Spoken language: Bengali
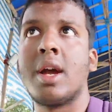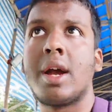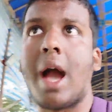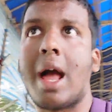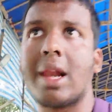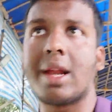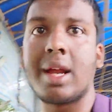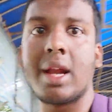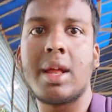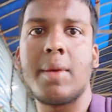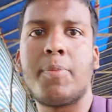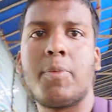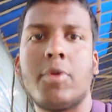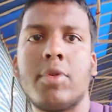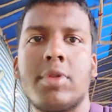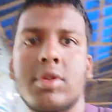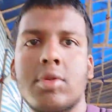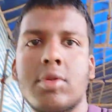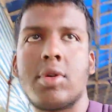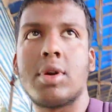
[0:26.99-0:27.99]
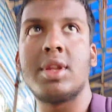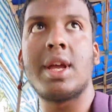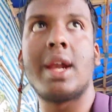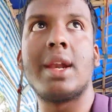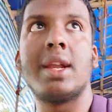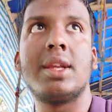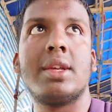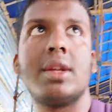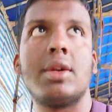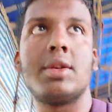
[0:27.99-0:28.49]
কালকের পোস্ট করে
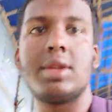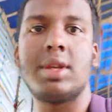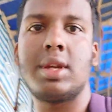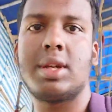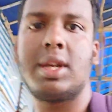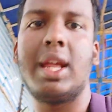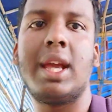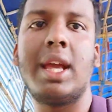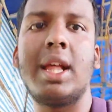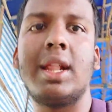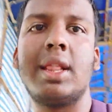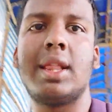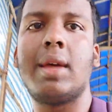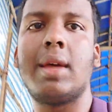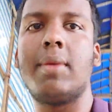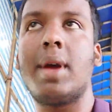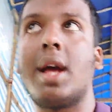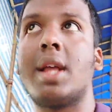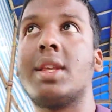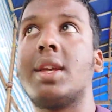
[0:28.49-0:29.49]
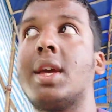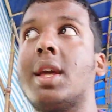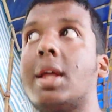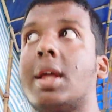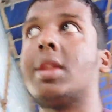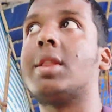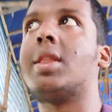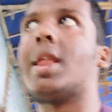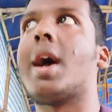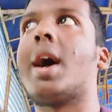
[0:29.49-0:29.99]
জানিয়েছিল যে টিকিট দেবে আজকে
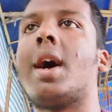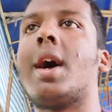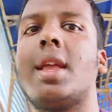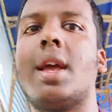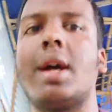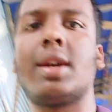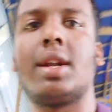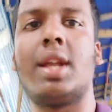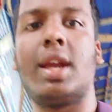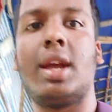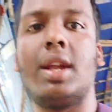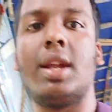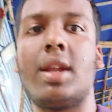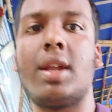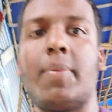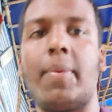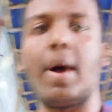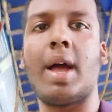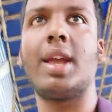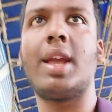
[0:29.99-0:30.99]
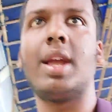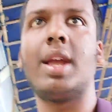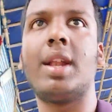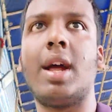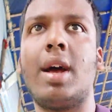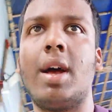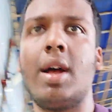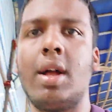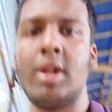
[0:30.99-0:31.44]
দেখা যাক টিকিটটা পাই কি না